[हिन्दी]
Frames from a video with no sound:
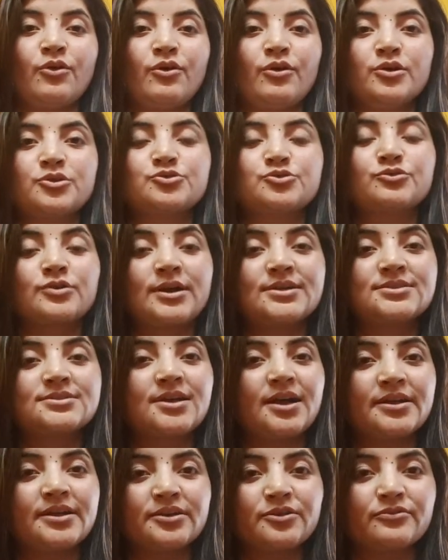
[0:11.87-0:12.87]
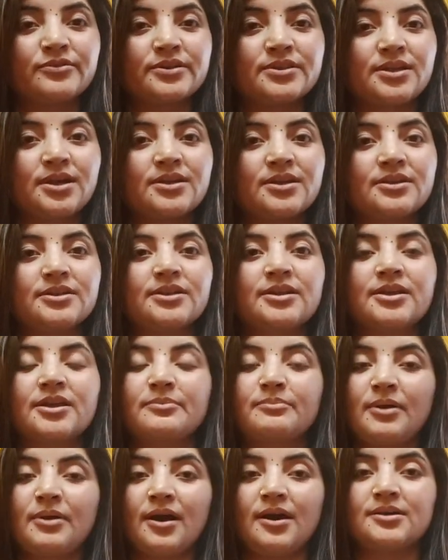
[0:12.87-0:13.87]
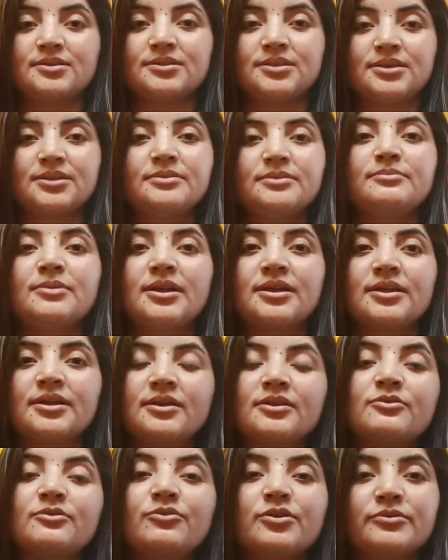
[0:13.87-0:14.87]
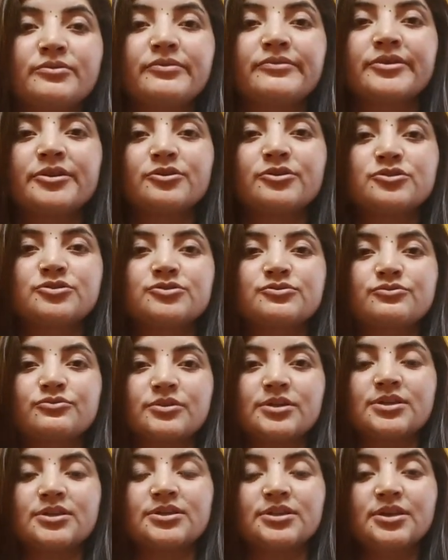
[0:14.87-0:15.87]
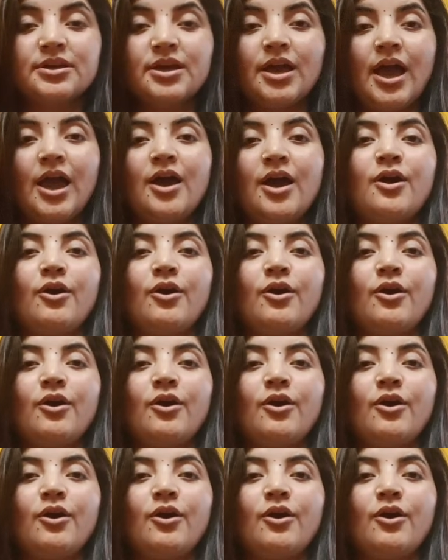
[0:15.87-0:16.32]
और तो गाइज गाइनोवेदा लेने के बाद ही मैंने कोई भी वीडियो शुरू की थी